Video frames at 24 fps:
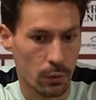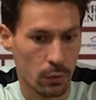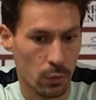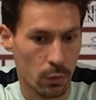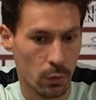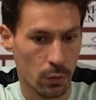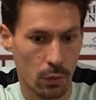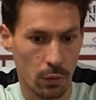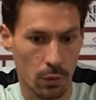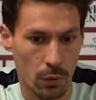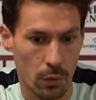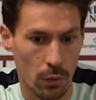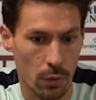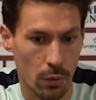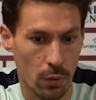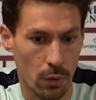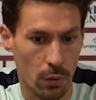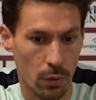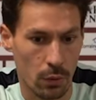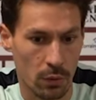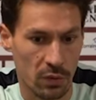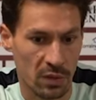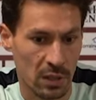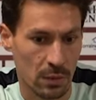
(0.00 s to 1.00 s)
donc
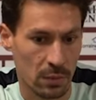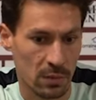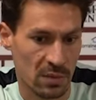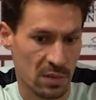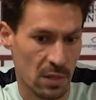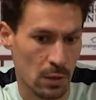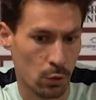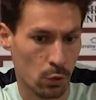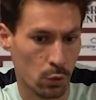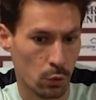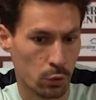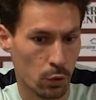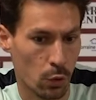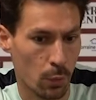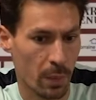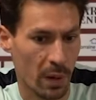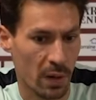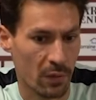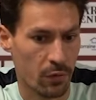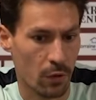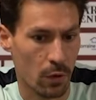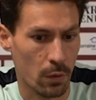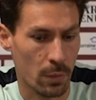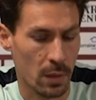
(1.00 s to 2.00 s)
c'est une
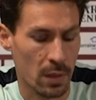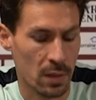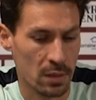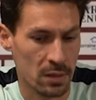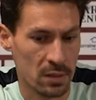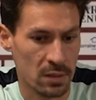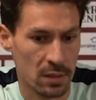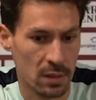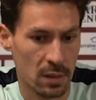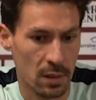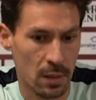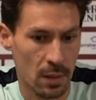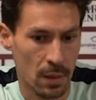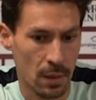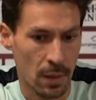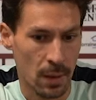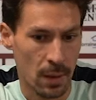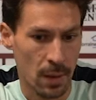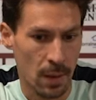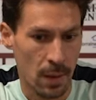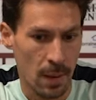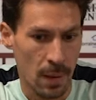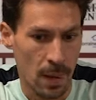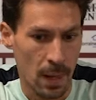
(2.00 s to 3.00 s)
contre-performance.
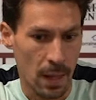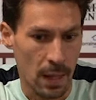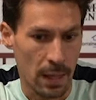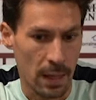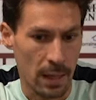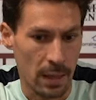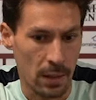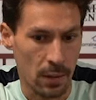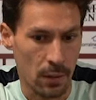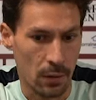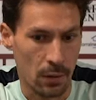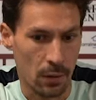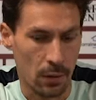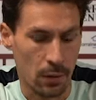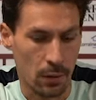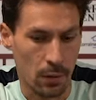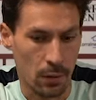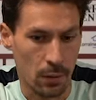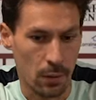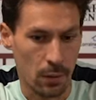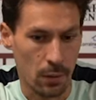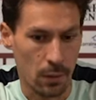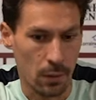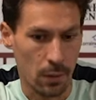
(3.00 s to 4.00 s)
Et,
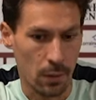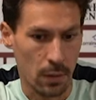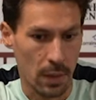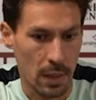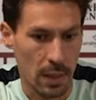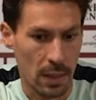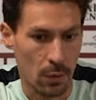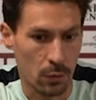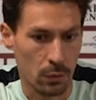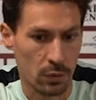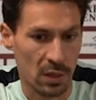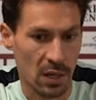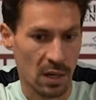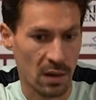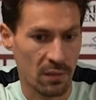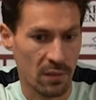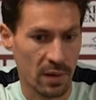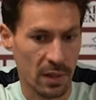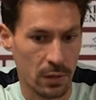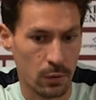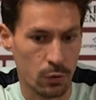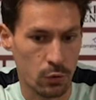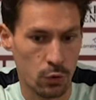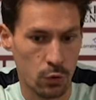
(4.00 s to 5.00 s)
et, on
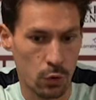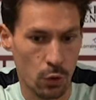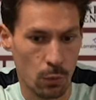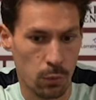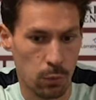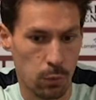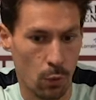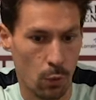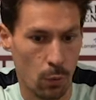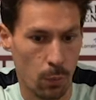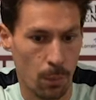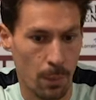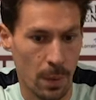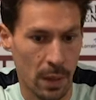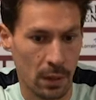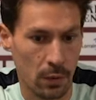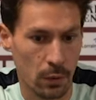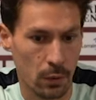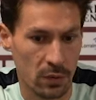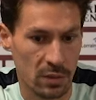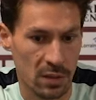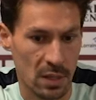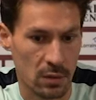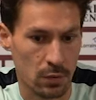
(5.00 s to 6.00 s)
travaille dur pour pas
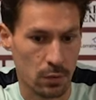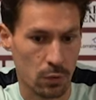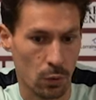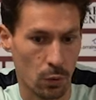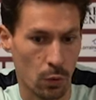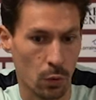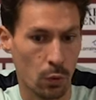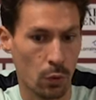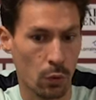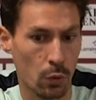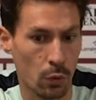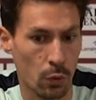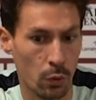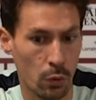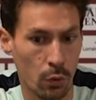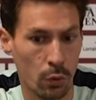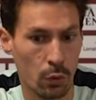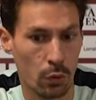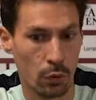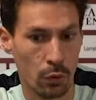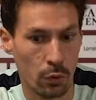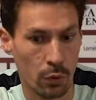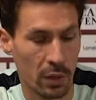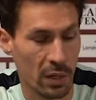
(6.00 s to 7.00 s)
que ça se
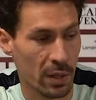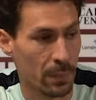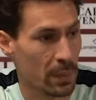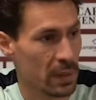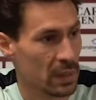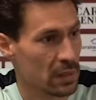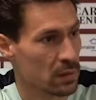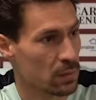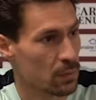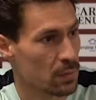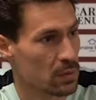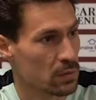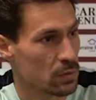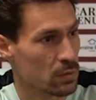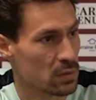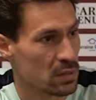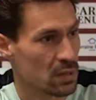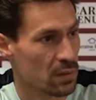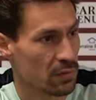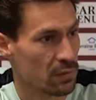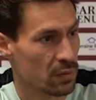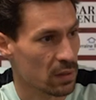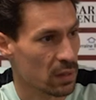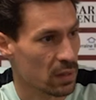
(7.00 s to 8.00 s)
re, répète parce que
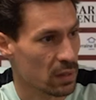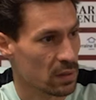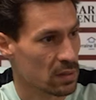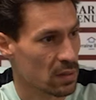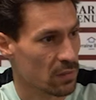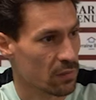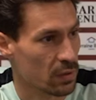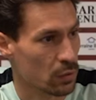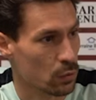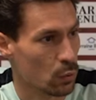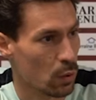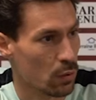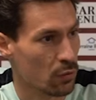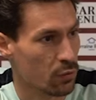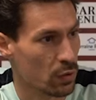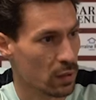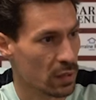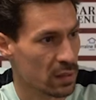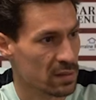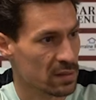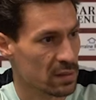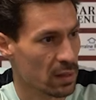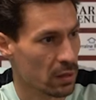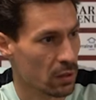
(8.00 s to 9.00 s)
ça fait ça fait trois
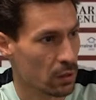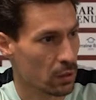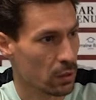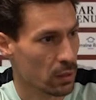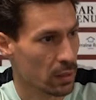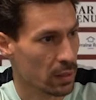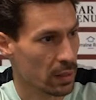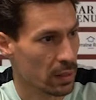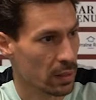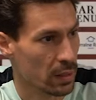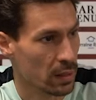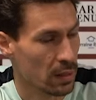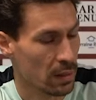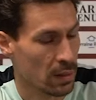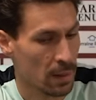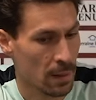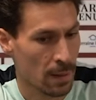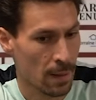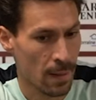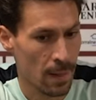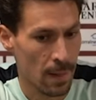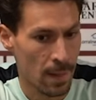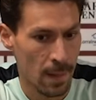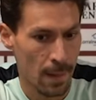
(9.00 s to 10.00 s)
fois à l'extérieur et
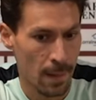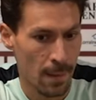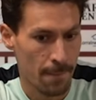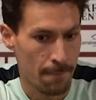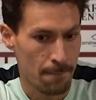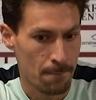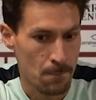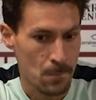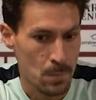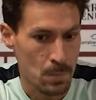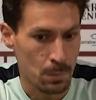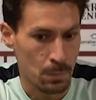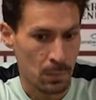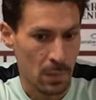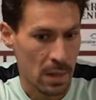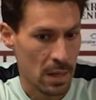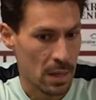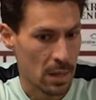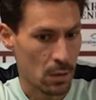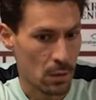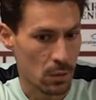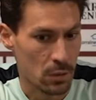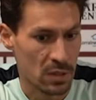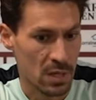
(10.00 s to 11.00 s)

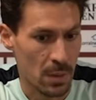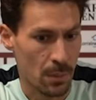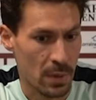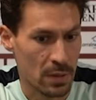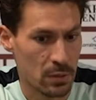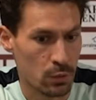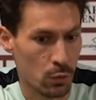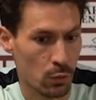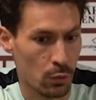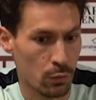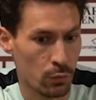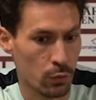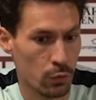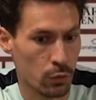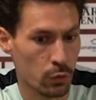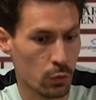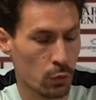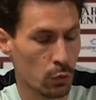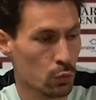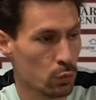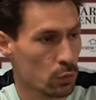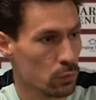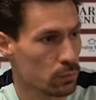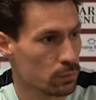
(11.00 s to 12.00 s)
et c'est pas ce qu'on veut
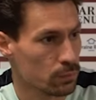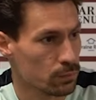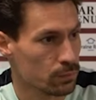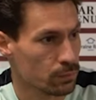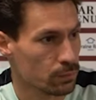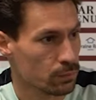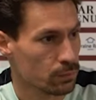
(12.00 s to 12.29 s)
de nous